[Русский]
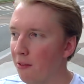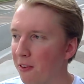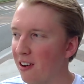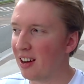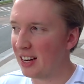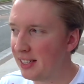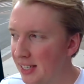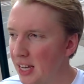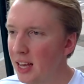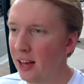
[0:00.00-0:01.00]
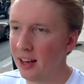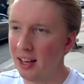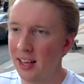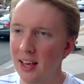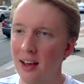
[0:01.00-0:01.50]
в России,
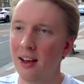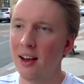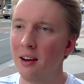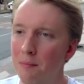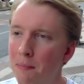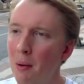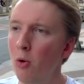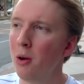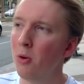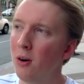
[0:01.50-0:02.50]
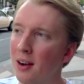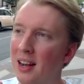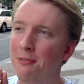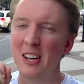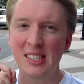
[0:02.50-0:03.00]
и, э, по-моему,
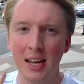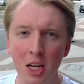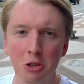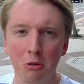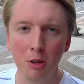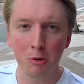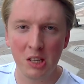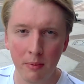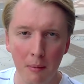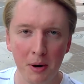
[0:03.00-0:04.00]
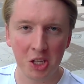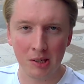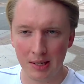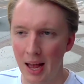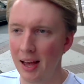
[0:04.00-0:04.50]
к fast casual себя
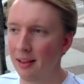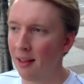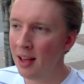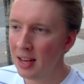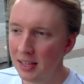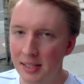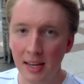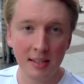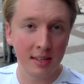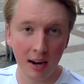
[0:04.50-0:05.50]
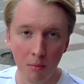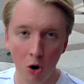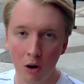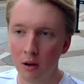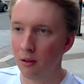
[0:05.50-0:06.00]
причисляет сеть
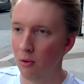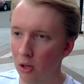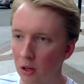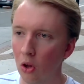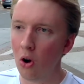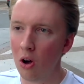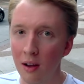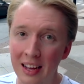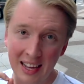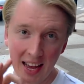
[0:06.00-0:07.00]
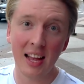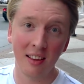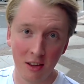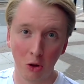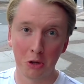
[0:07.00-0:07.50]
Теремок. Вот. Но
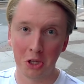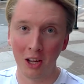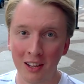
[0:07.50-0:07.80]
это не точно.